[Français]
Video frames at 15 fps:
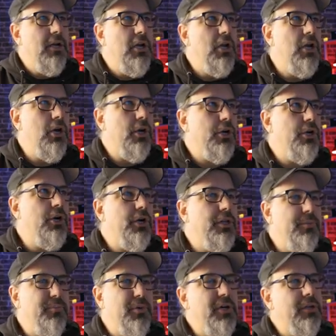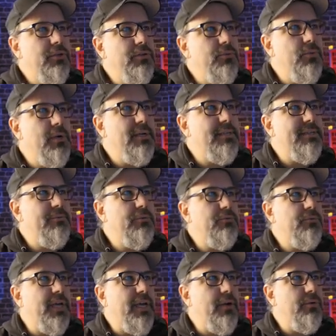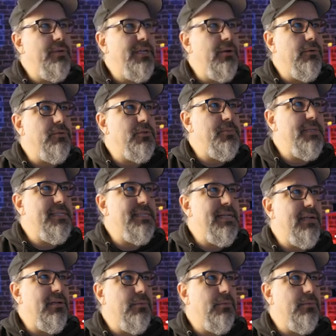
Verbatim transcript: le God Mode où euh, ça va vous créer une icône spéciale,